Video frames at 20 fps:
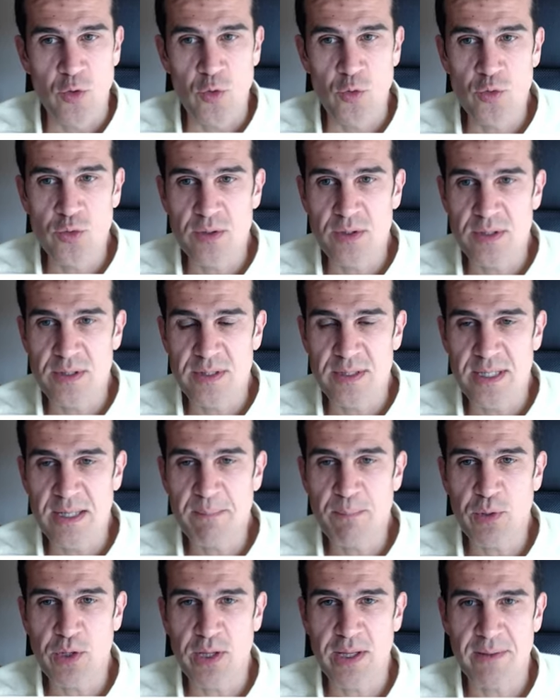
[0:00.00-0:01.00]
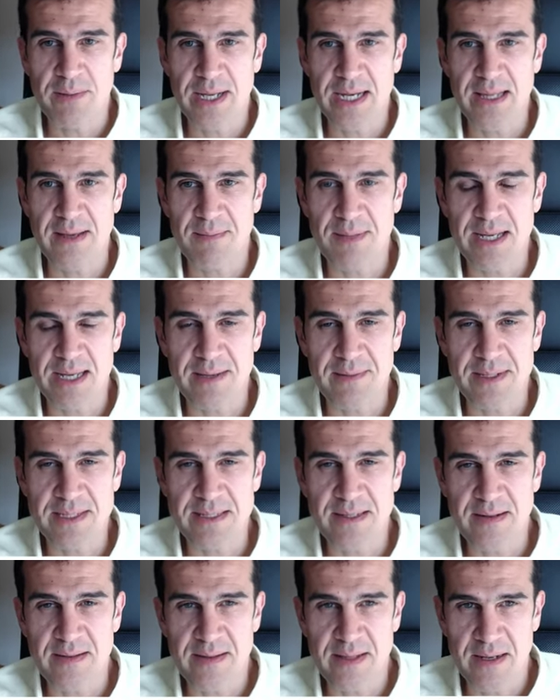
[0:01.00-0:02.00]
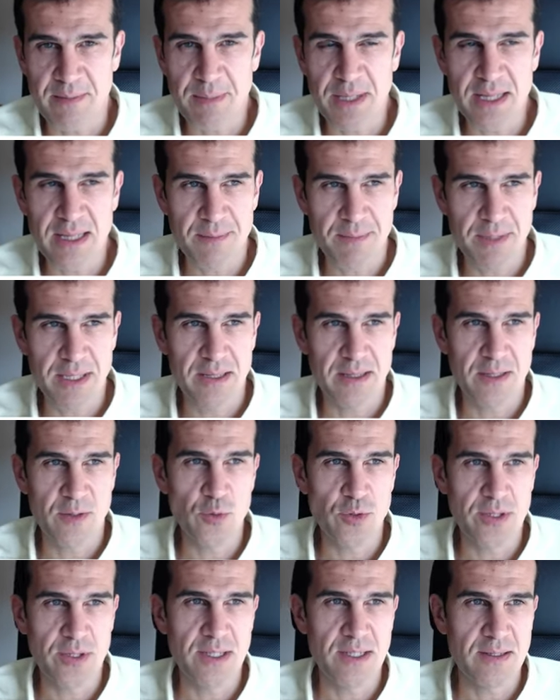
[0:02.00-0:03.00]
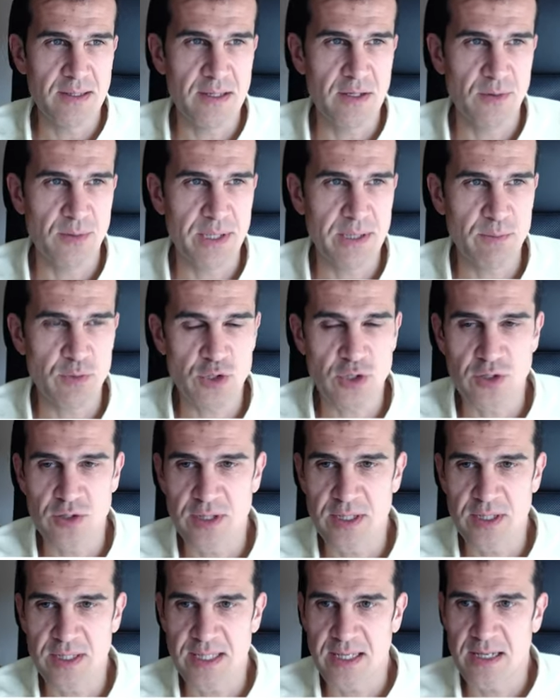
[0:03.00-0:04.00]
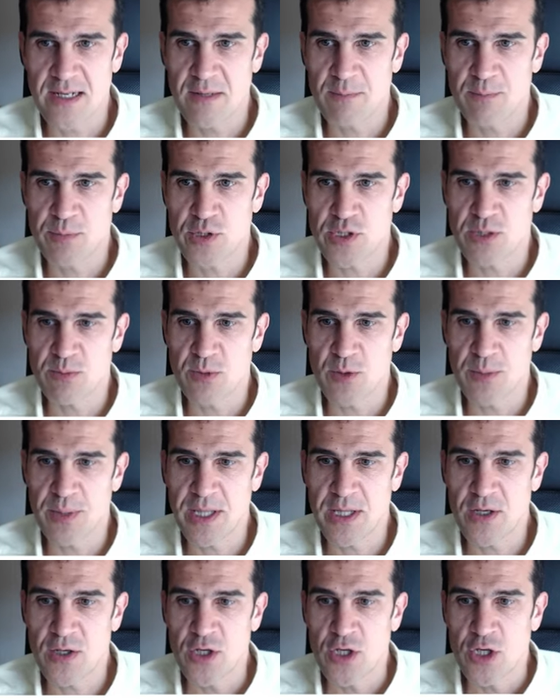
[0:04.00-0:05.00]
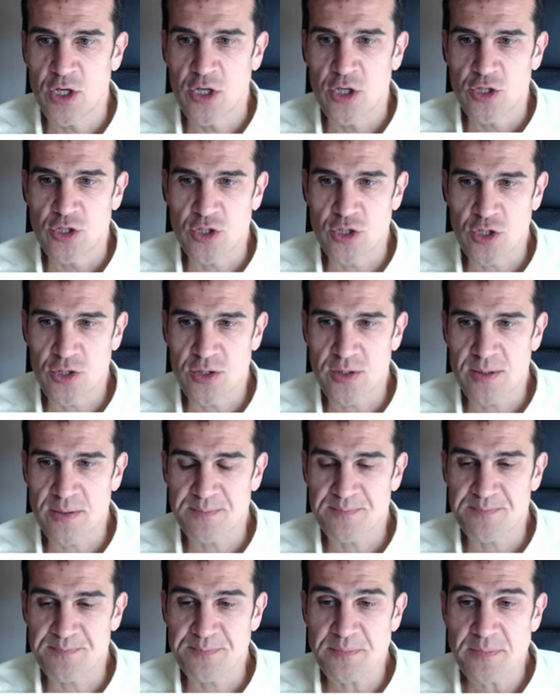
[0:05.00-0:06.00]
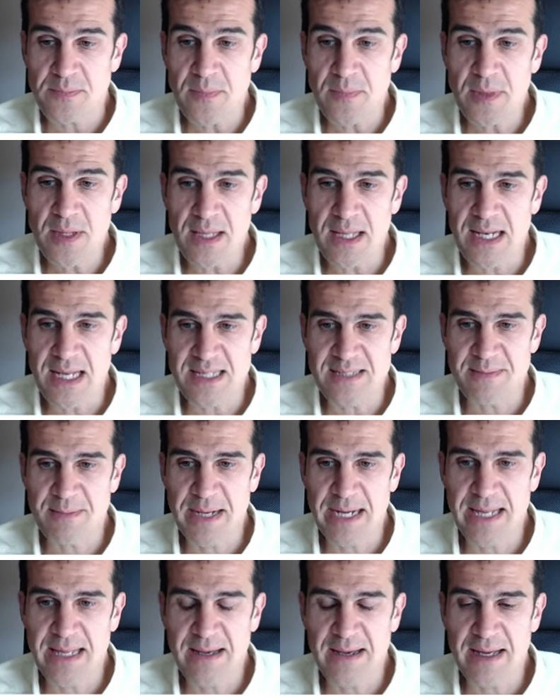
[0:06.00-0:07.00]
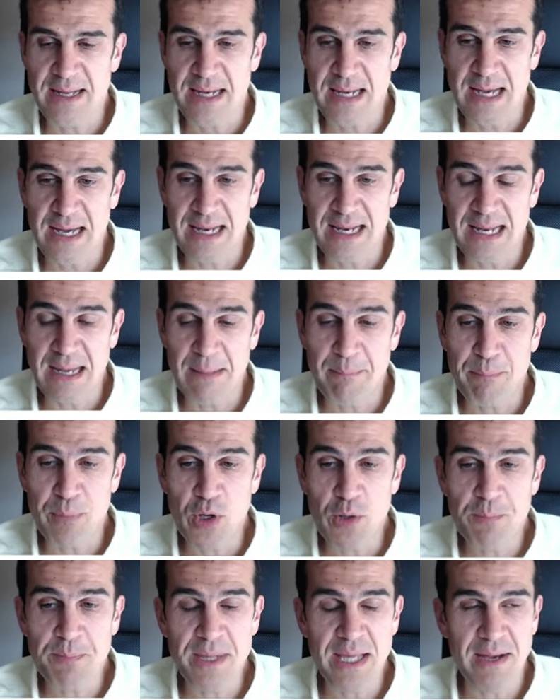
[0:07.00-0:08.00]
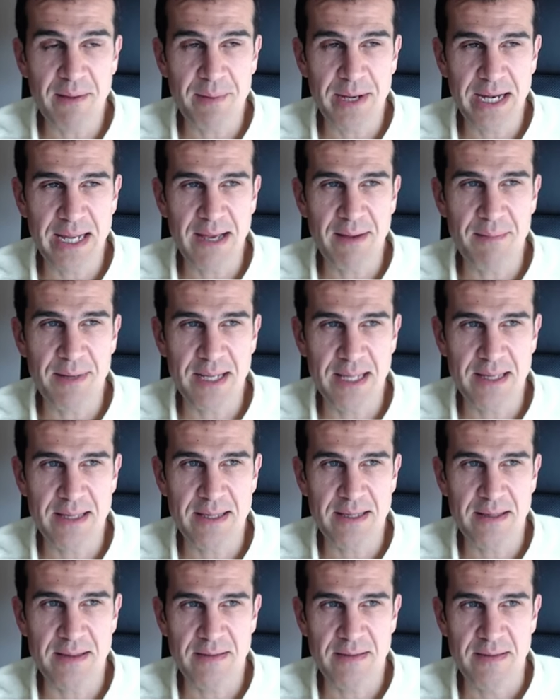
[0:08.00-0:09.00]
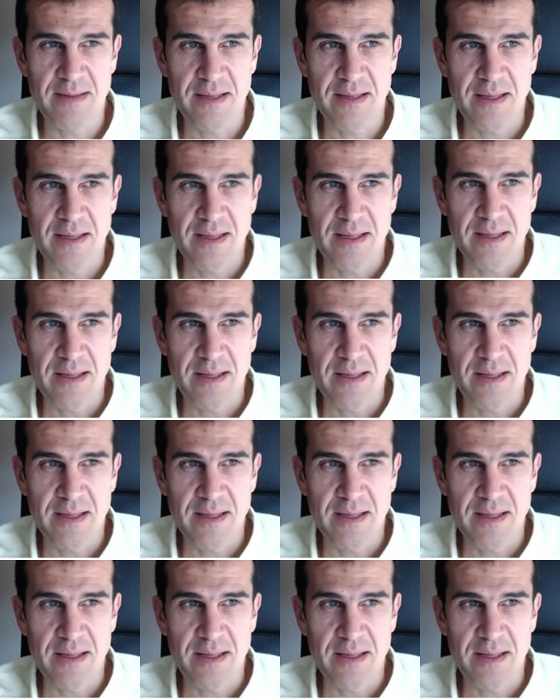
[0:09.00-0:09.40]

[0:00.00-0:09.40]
Un tipo de variable que va a ser tremendamente útil, y lo veremos con detalle en el próximo vídeo, son las la, la propia variable x